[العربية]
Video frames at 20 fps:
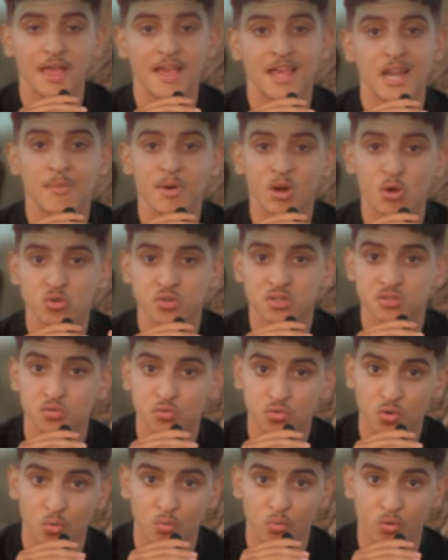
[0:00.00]
الا ما كانش لي
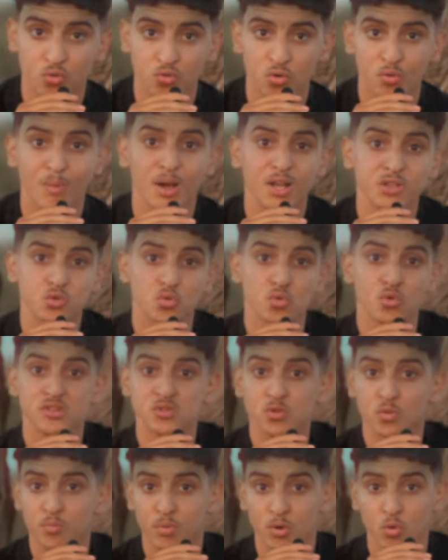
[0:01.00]
زونتربرونور ما غاديش يكونوا لي
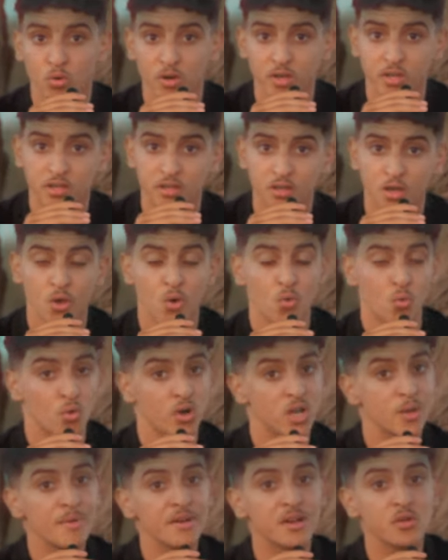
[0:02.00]
زومبلوي
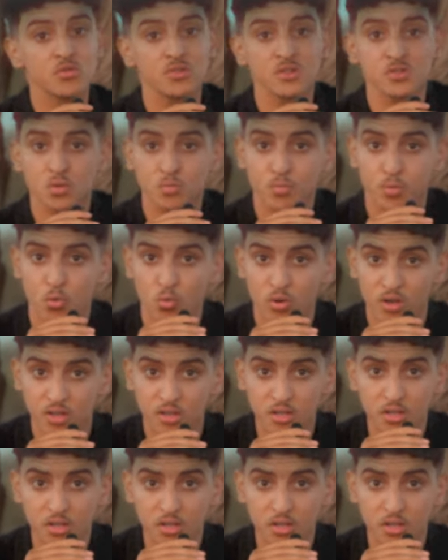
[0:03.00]
ولا ما كانش لي زومبلوي